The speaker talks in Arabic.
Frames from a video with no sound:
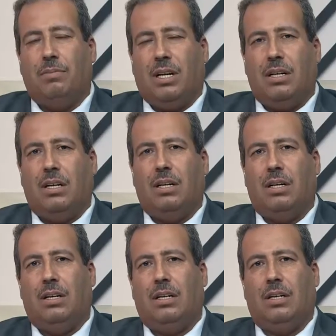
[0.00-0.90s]
معنا
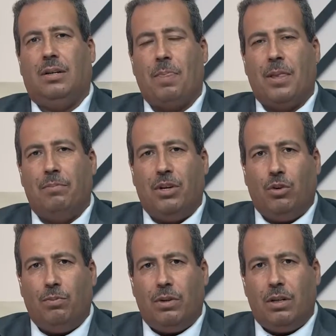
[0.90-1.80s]
آه، من
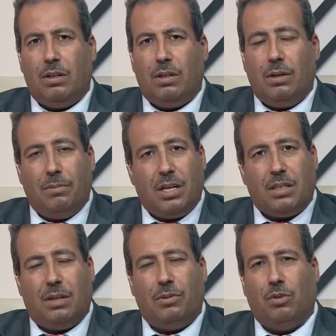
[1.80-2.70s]
عب... أم
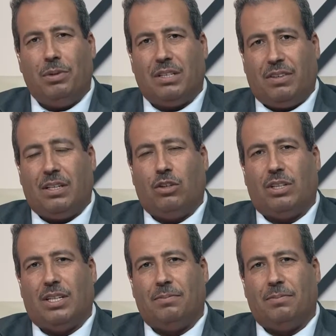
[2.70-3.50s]
ناصر من عبين تفضلي أختنا